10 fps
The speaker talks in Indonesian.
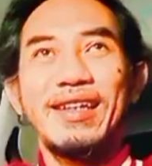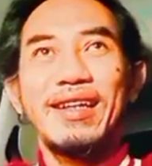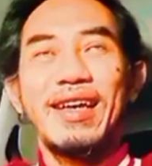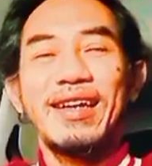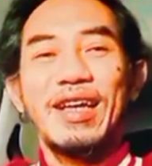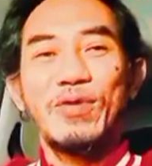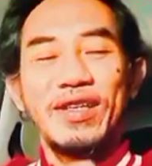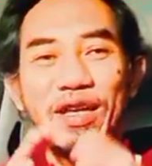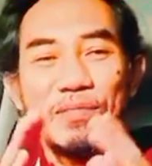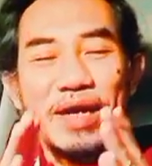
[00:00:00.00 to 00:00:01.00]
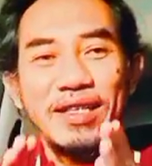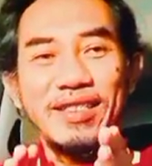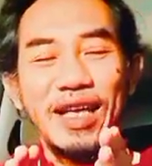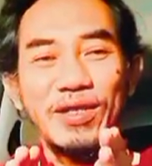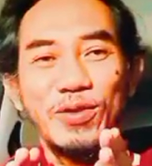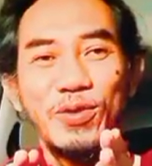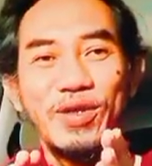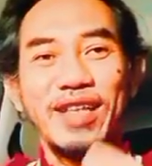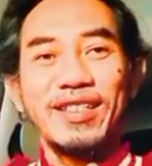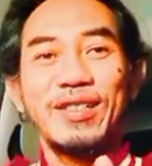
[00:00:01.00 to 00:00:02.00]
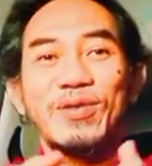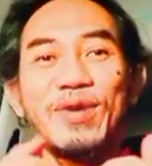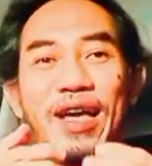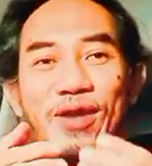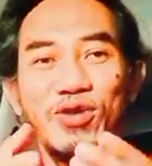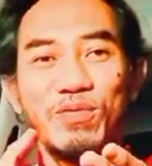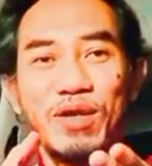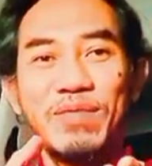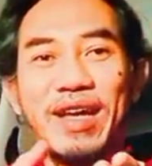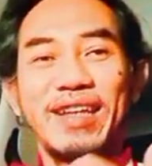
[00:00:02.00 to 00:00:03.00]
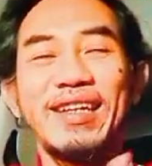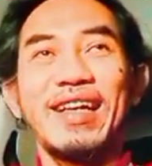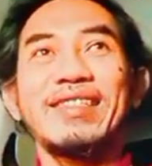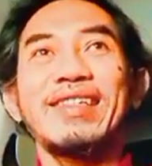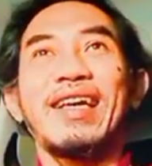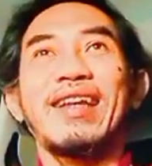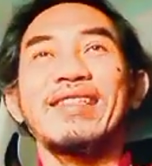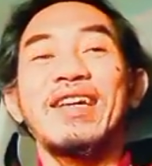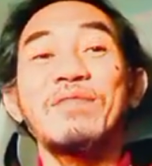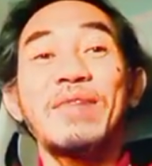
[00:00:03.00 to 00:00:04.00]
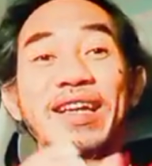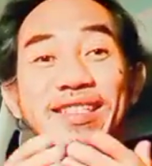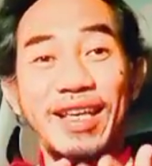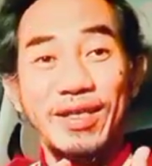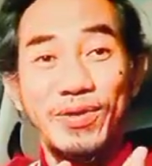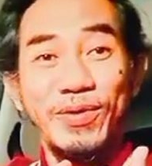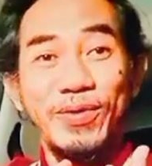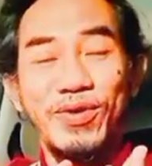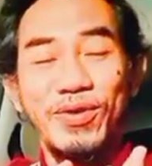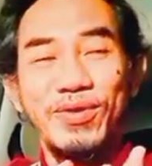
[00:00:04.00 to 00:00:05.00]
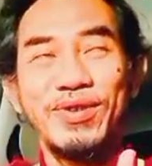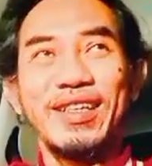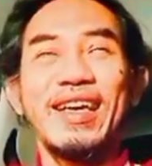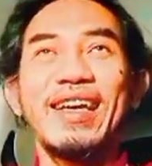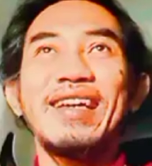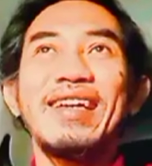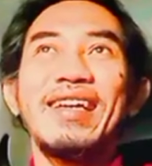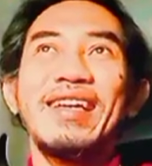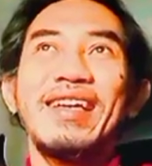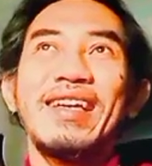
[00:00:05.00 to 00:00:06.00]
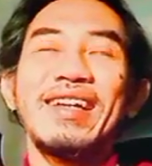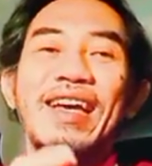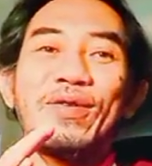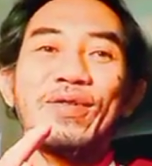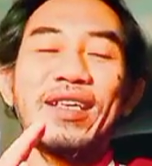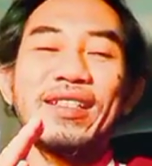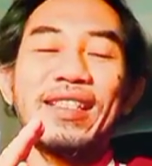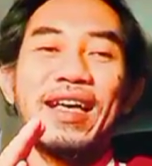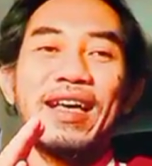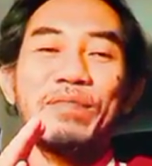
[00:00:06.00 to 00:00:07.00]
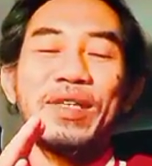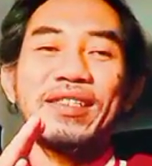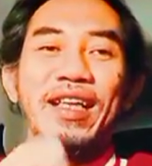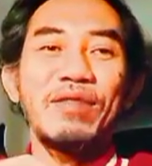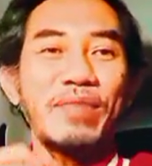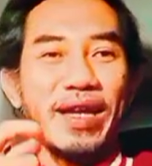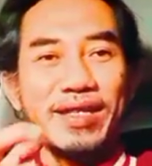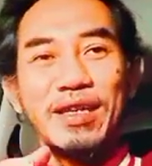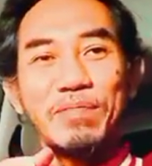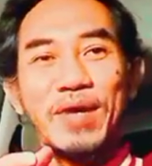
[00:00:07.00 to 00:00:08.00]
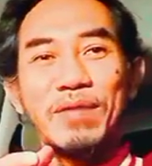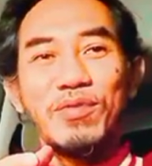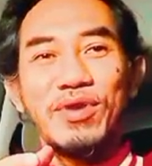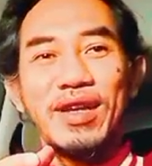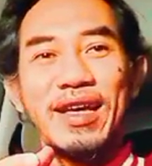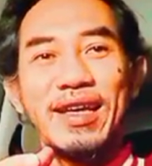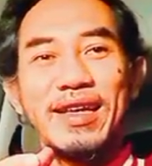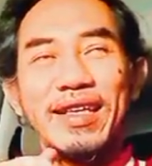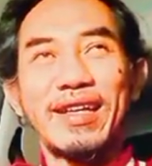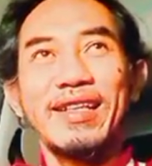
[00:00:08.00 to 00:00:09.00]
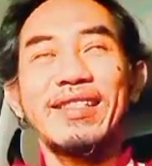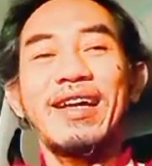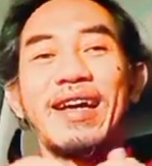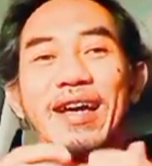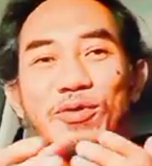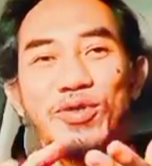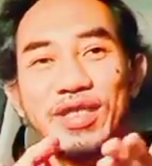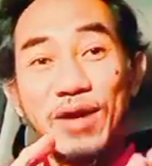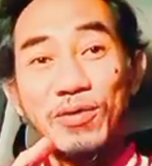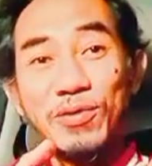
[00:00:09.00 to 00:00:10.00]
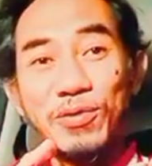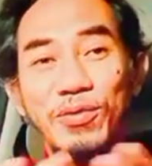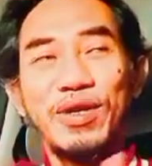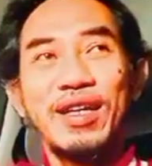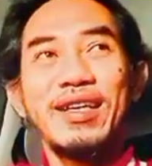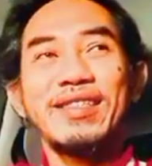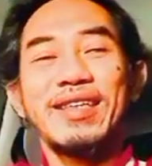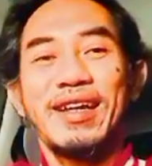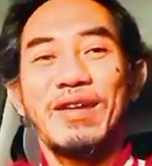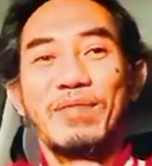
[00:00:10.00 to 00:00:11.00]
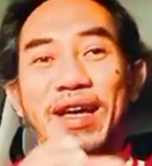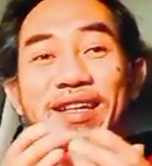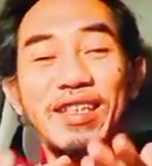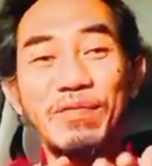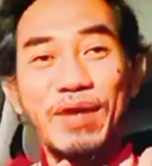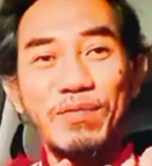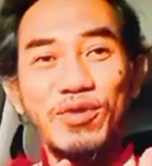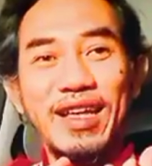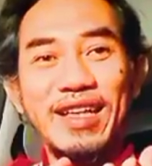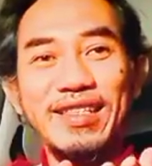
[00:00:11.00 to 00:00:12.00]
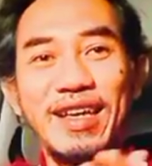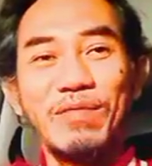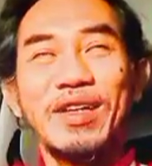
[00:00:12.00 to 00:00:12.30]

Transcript: Nah, kalau kita main catur ya tentu harus bermain dengan caranya main catur, ya. Kalau kita misal main sepak bola, ya kita harus tahu cara main sepak bolanya.